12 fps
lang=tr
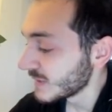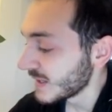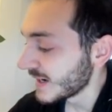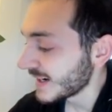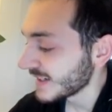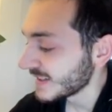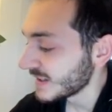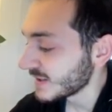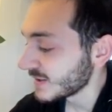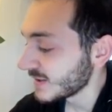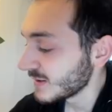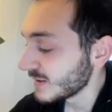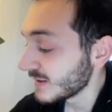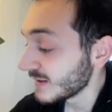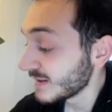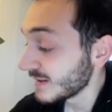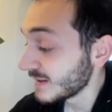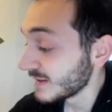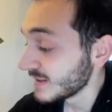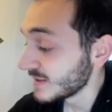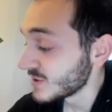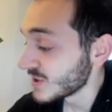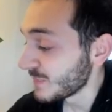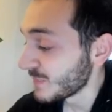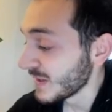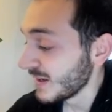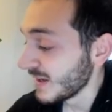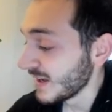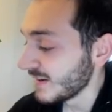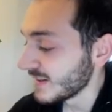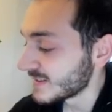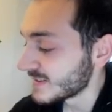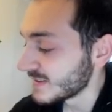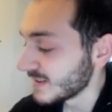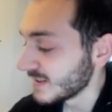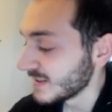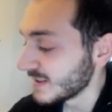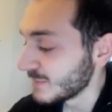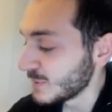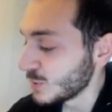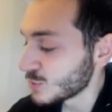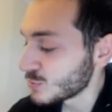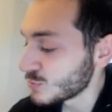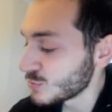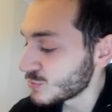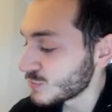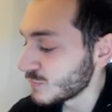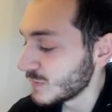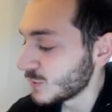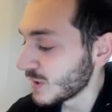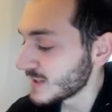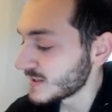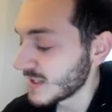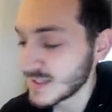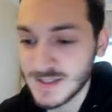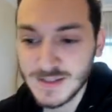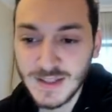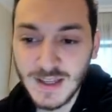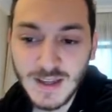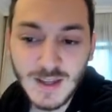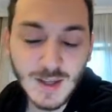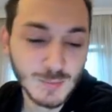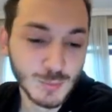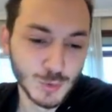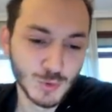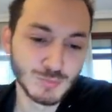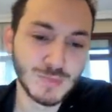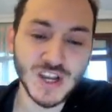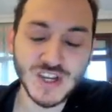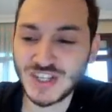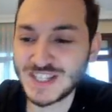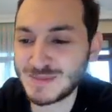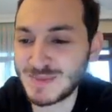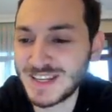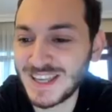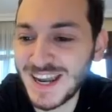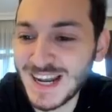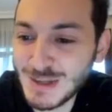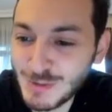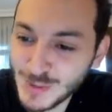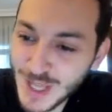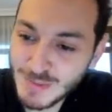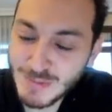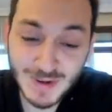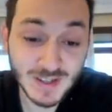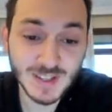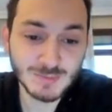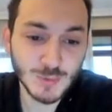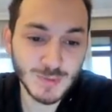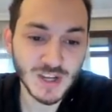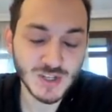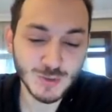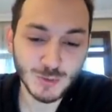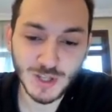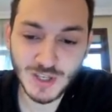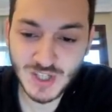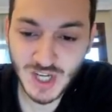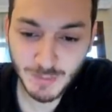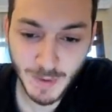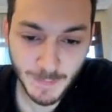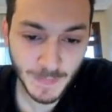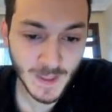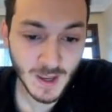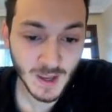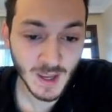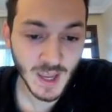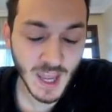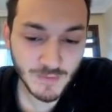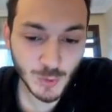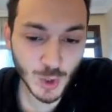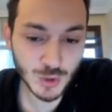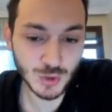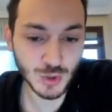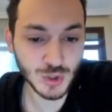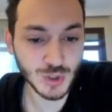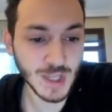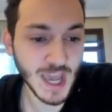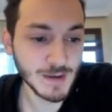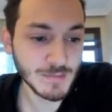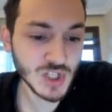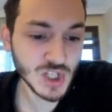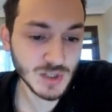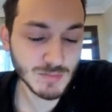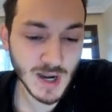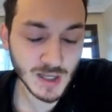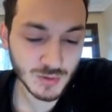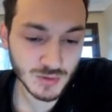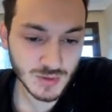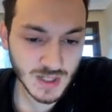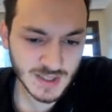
yere kadar gideceğim. Evet e, biliyorsunuz video esnasında bulduğum başlık isimleri genelde kullanmam. Bakalım bu başlığı kullanacak mıyım? F4 sürüşü gelmiş Magnus